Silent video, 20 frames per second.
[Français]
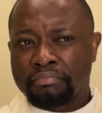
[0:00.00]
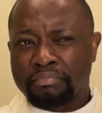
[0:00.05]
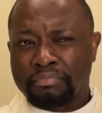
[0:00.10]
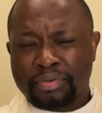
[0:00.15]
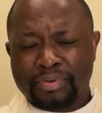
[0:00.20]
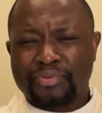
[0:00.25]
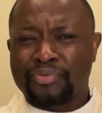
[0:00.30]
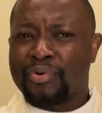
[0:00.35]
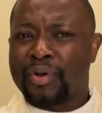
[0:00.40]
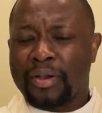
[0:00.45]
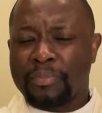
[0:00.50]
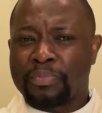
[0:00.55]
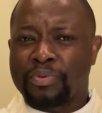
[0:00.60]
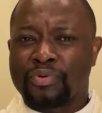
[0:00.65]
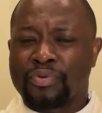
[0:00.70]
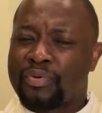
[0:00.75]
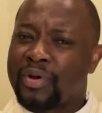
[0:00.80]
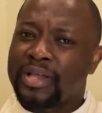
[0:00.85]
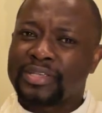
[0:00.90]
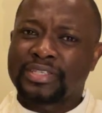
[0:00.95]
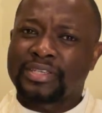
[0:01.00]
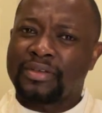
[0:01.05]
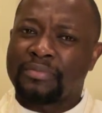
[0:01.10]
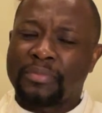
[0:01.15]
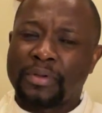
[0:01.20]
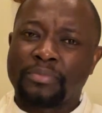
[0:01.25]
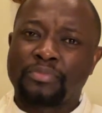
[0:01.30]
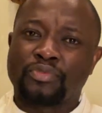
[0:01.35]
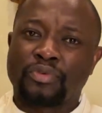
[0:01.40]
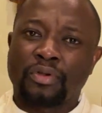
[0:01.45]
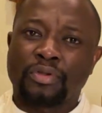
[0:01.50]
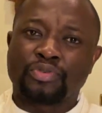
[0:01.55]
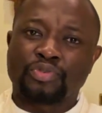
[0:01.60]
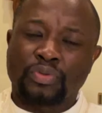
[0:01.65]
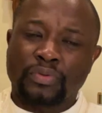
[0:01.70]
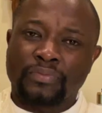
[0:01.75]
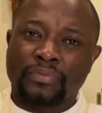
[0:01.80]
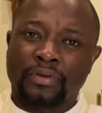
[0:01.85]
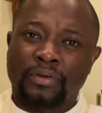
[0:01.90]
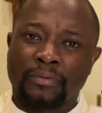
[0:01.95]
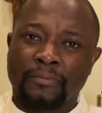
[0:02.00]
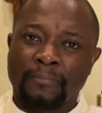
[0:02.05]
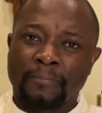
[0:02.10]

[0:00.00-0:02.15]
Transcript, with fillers: pourquoi, pourquoi est-ce que même nous le suivons